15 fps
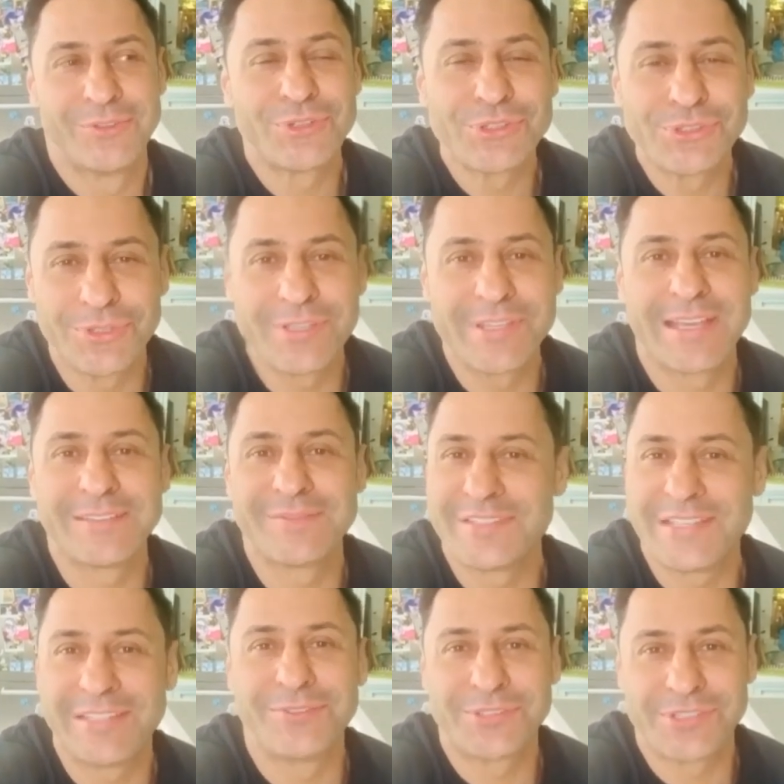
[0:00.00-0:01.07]
Ну что, я от
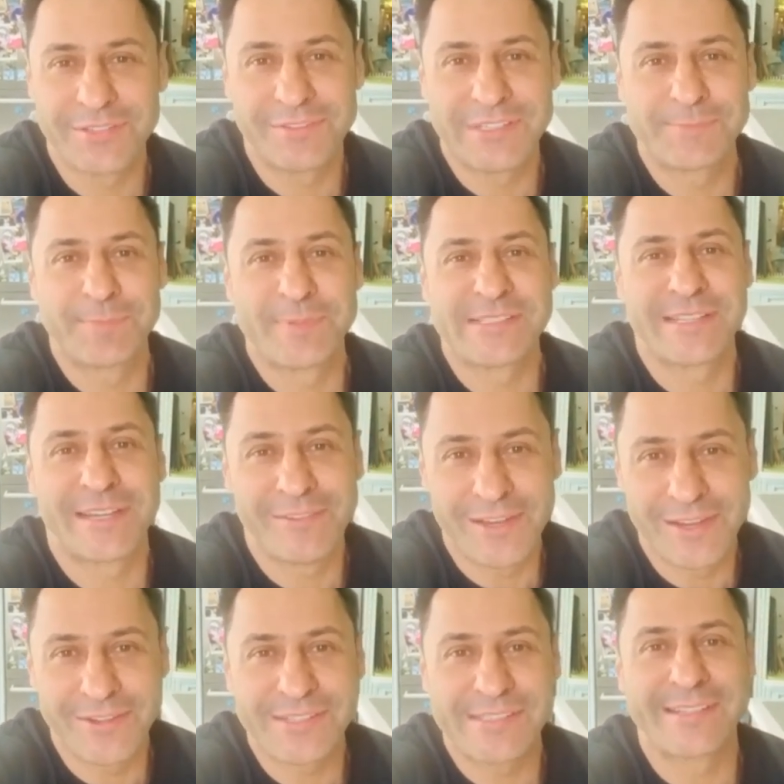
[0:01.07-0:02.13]
всей души вас
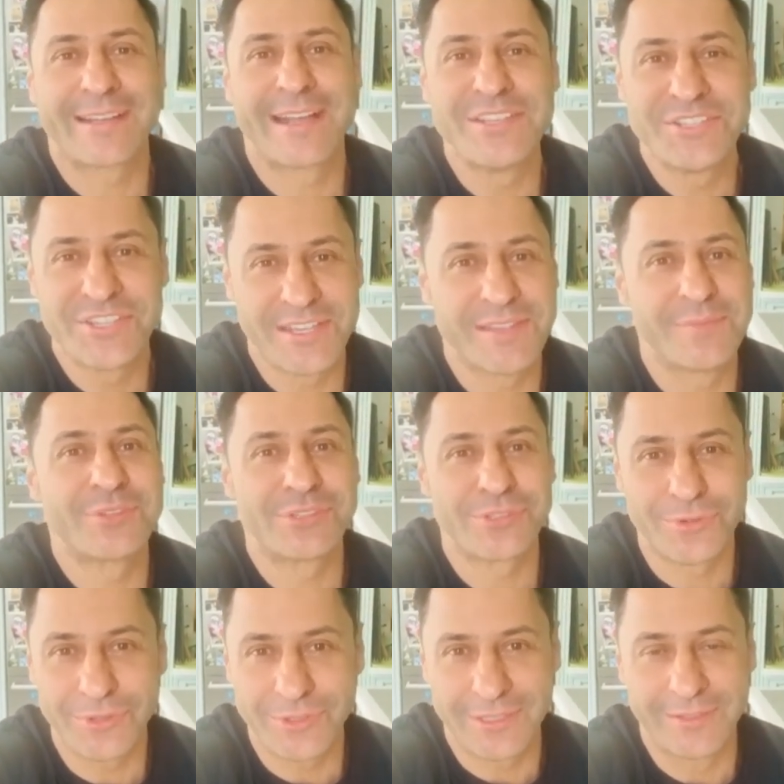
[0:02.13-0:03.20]
поздравляю с окончанием
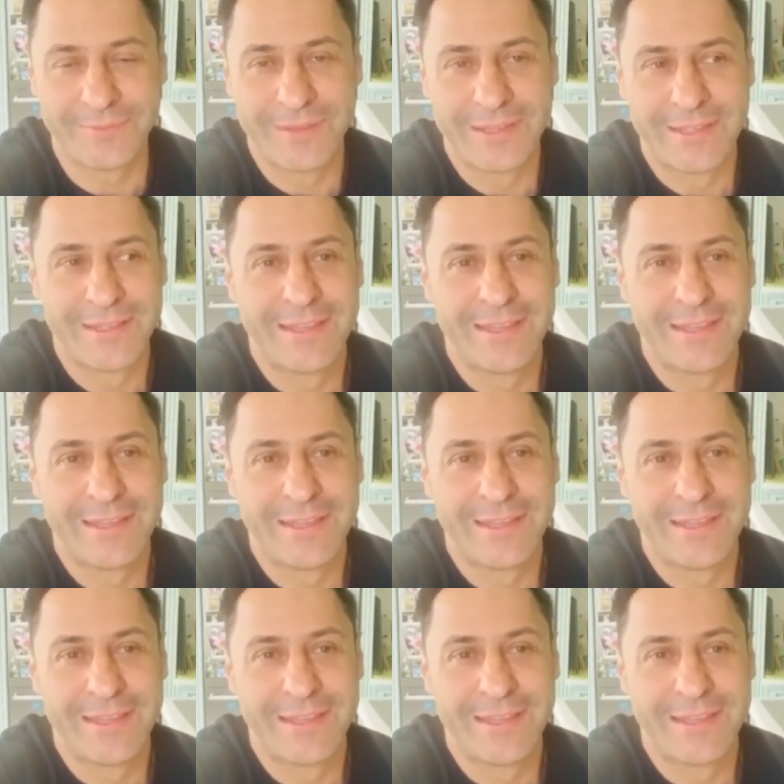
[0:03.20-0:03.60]
школы.